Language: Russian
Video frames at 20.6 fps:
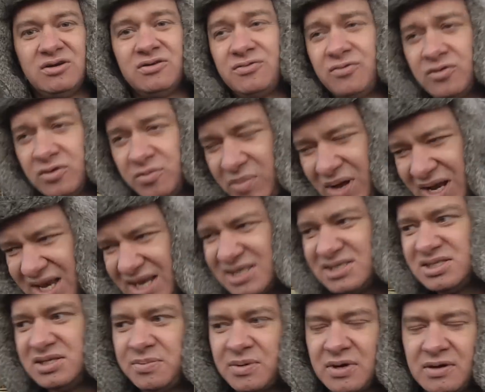
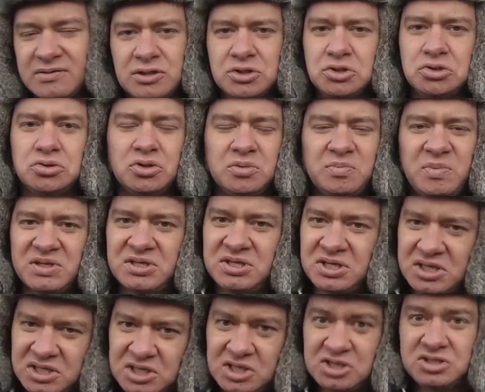Футболисты, правда, чуть-чуть
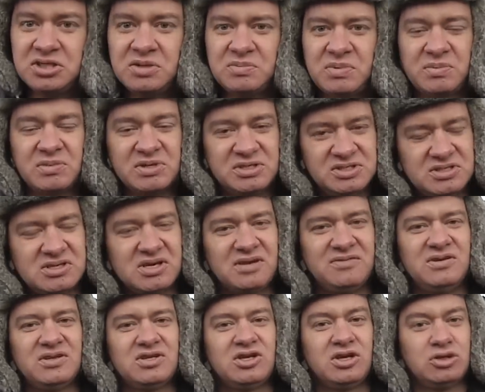потехничнее,
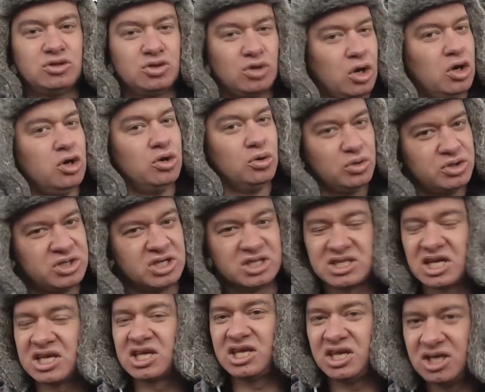помастеровитее, но люди
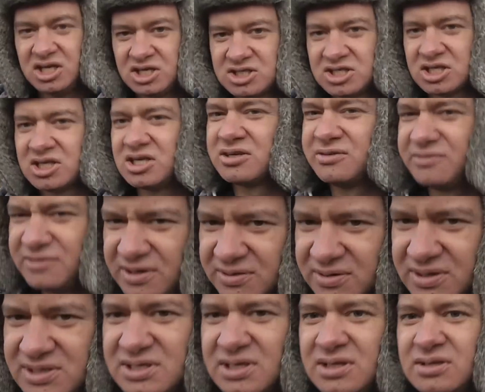такие же, как вы,
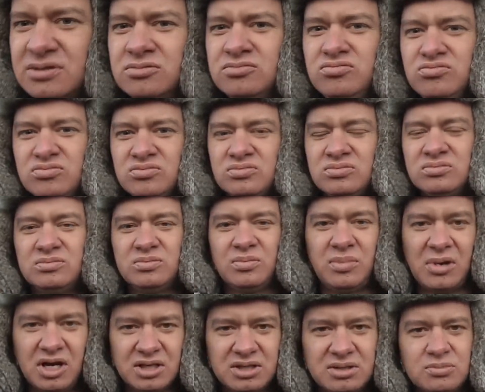Вася.
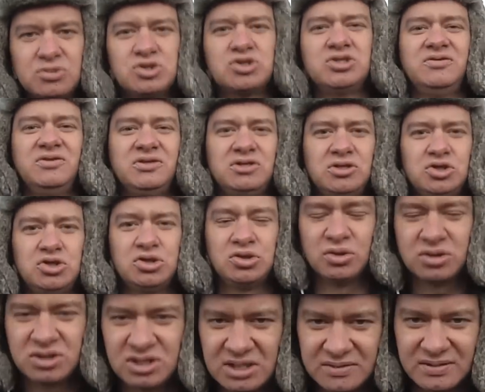Поэтому живите
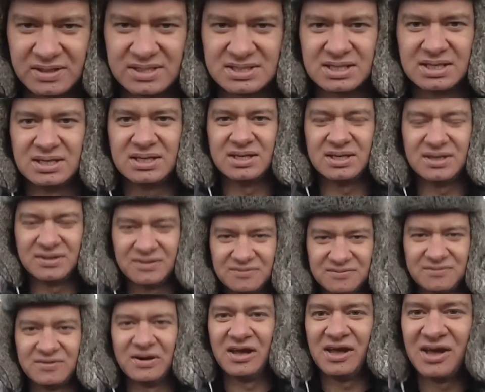четко,
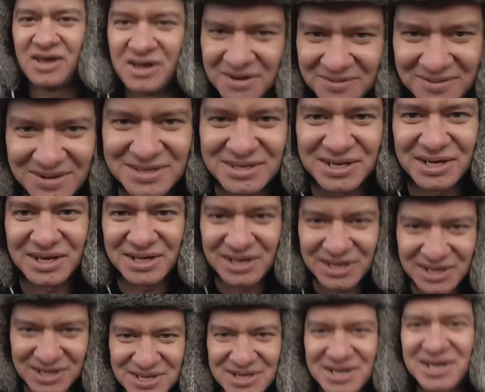Вася, выигрывайте
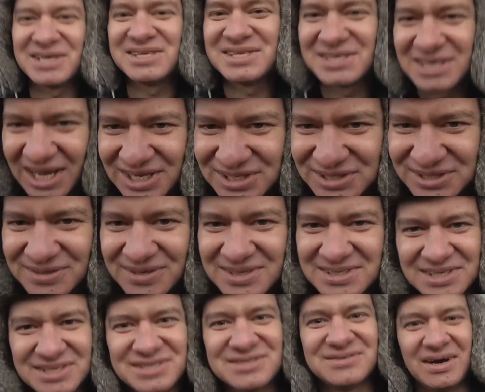и не косячьте,
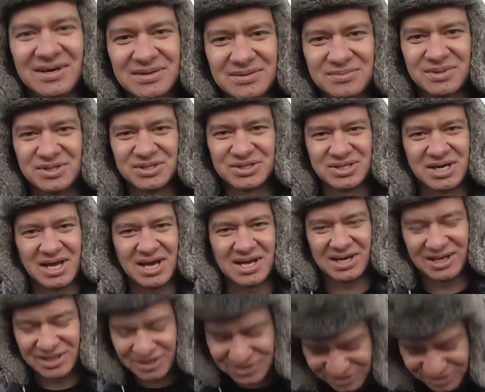Вася. С вами был Жека.